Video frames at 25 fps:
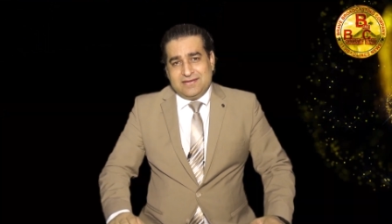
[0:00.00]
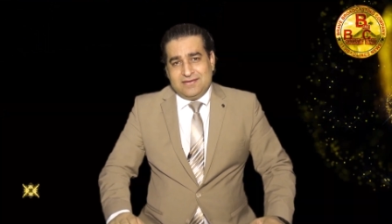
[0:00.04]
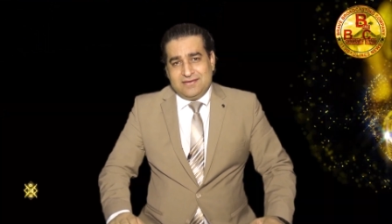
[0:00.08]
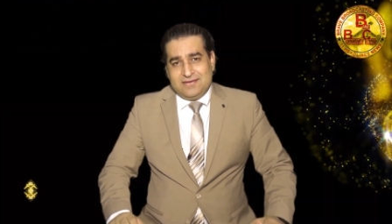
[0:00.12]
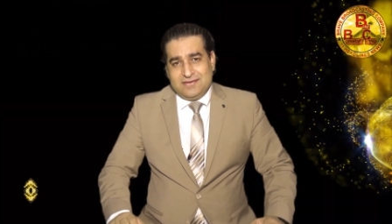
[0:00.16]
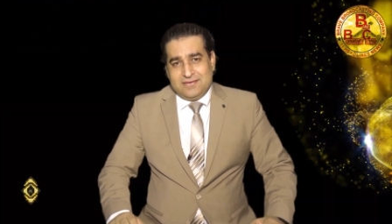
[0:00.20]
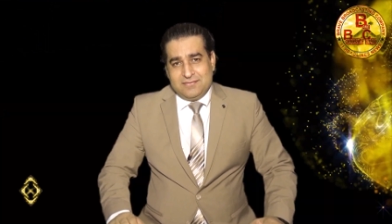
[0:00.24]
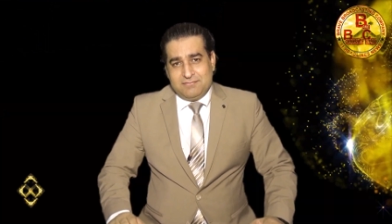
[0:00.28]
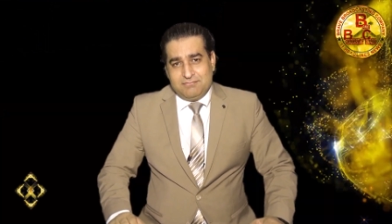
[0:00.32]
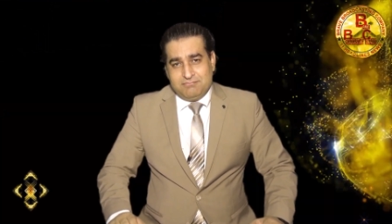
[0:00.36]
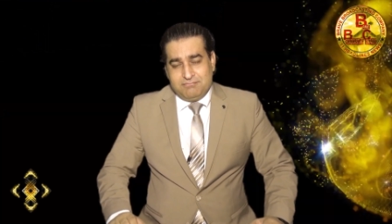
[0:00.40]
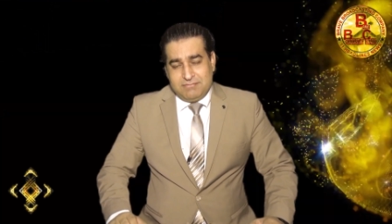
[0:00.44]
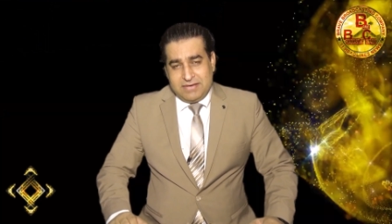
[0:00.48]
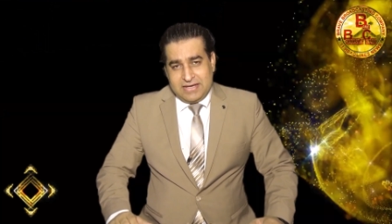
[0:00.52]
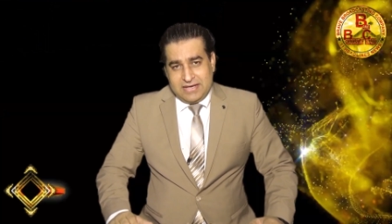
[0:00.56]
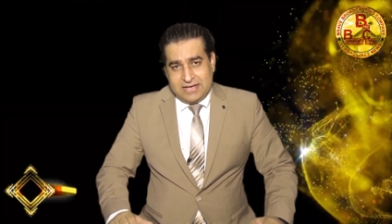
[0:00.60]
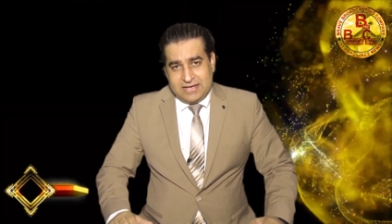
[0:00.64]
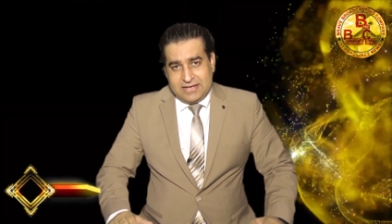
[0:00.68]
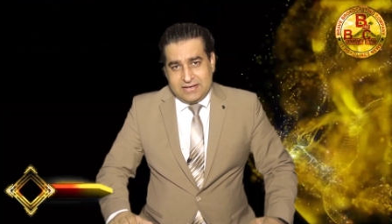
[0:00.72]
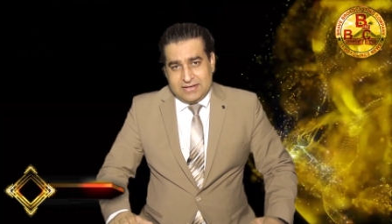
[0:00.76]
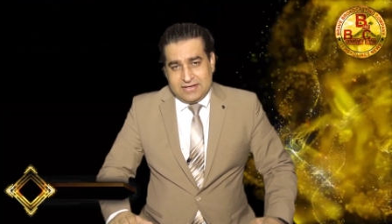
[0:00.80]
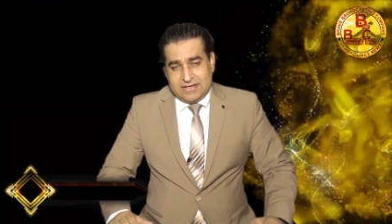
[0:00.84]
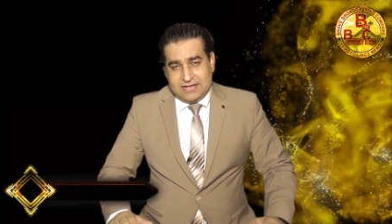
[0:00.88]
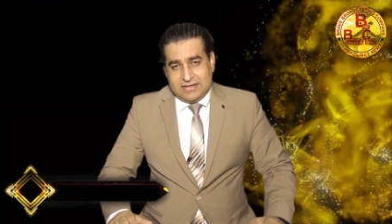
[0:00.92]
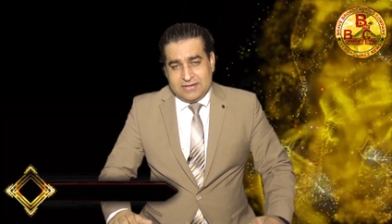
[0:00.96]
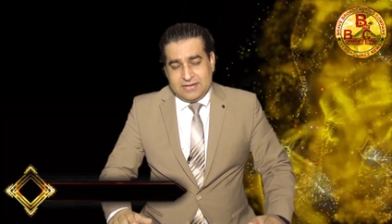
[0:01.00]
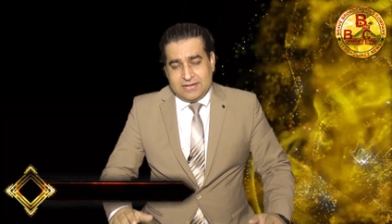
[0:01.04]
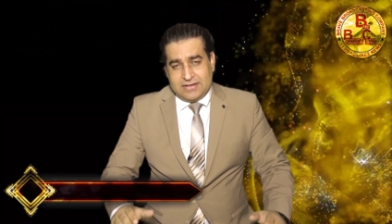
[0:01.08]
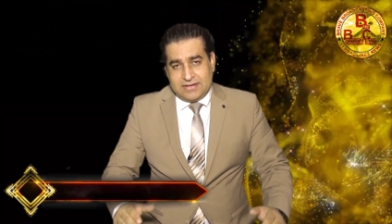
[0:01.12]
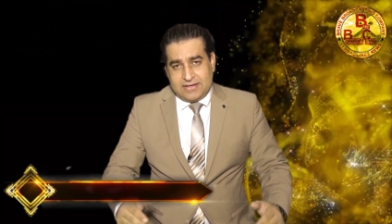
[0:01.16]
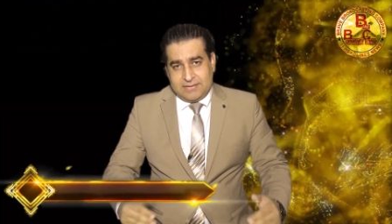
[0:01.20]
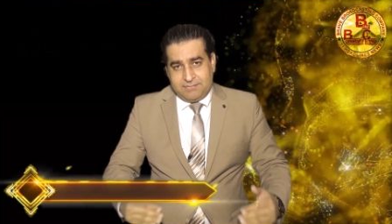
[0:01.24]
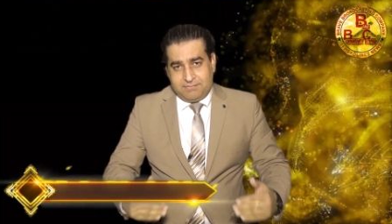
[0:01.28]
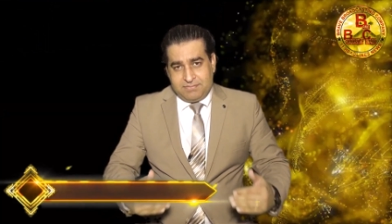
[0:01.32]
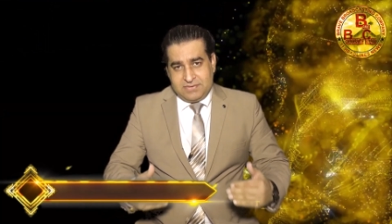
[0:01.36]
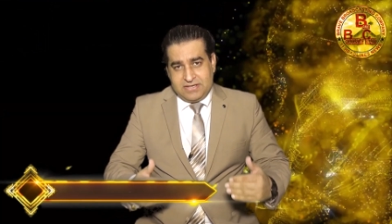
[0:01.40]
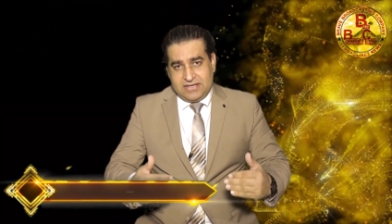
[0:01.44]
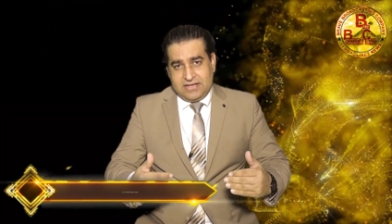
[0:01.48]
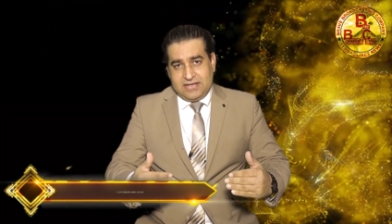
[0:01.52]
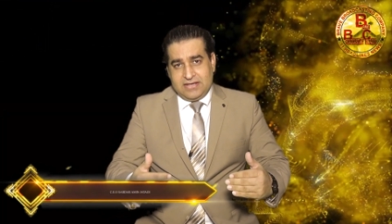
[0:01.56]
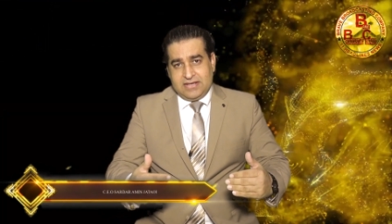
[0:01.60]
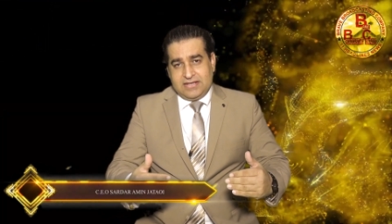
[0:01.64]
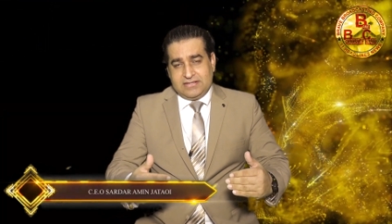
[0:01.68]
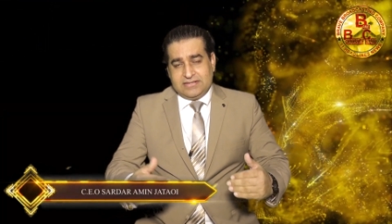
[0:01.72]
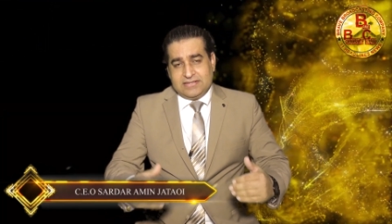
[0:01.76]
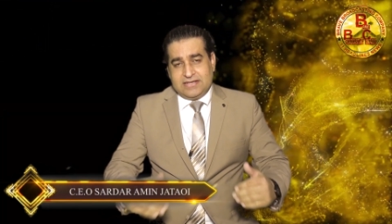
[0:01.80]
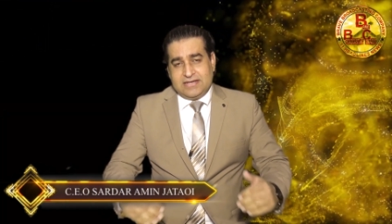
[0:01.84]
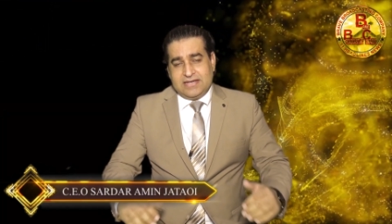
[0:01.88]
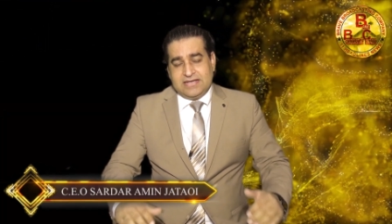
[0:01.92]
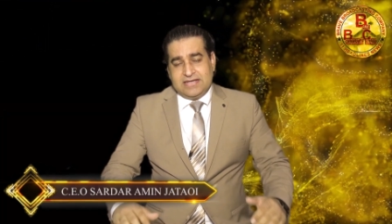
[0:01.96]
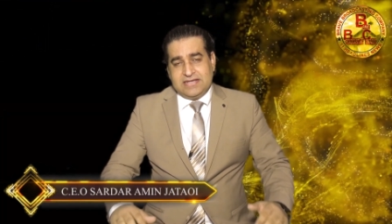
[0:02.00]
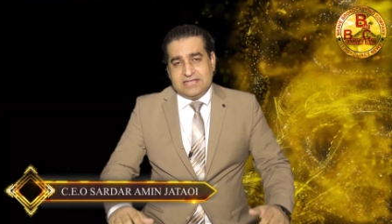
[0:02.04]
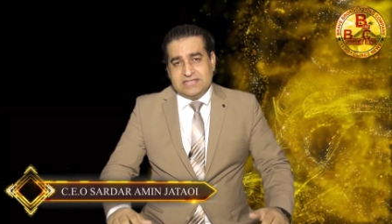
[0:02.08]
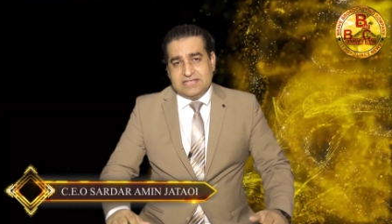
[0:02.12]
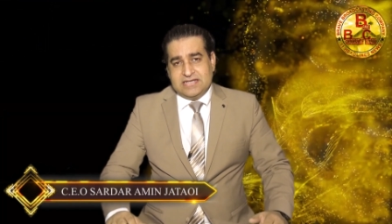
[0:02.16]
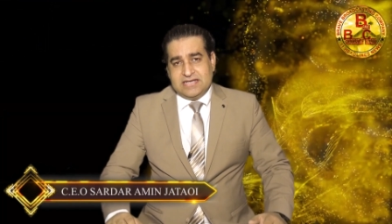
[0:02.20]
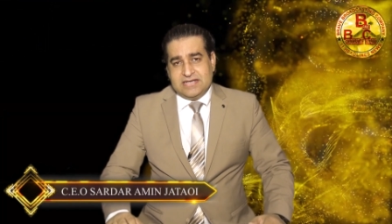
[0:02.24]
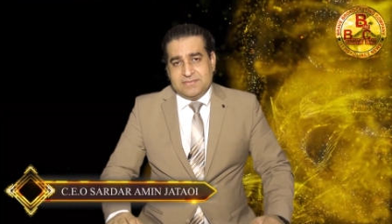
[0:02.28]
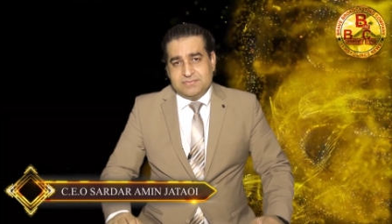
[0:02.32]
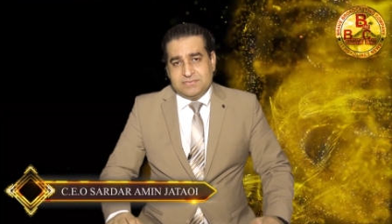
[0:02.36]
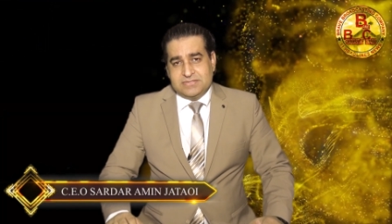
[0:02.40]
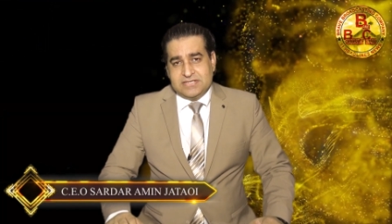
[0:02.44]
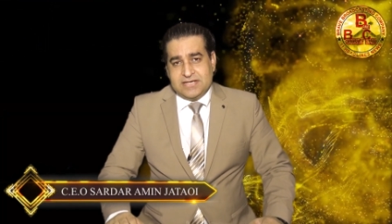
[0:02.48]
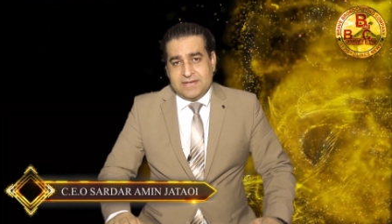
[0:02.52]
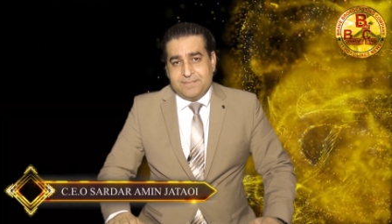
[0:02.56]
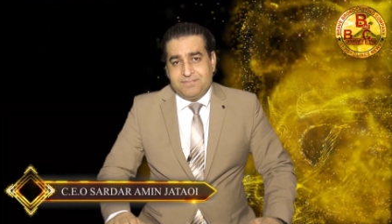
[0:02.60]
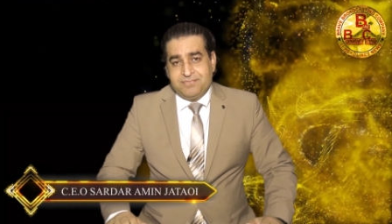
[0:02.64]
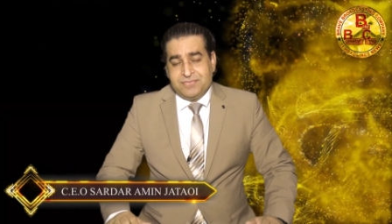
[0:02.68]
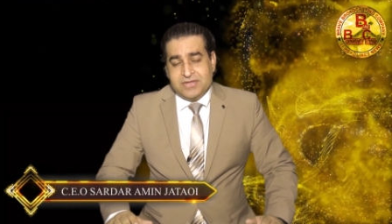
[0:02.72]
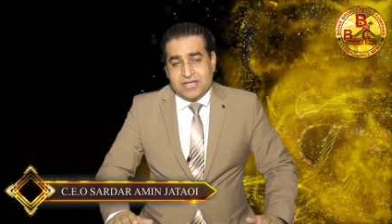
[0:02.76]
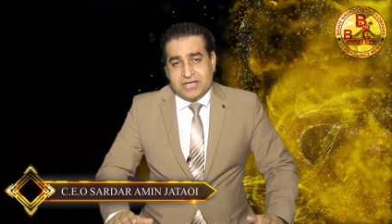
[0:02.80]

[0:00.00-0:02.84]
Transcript: आ, मैं आ, अपने इदारे की जानब से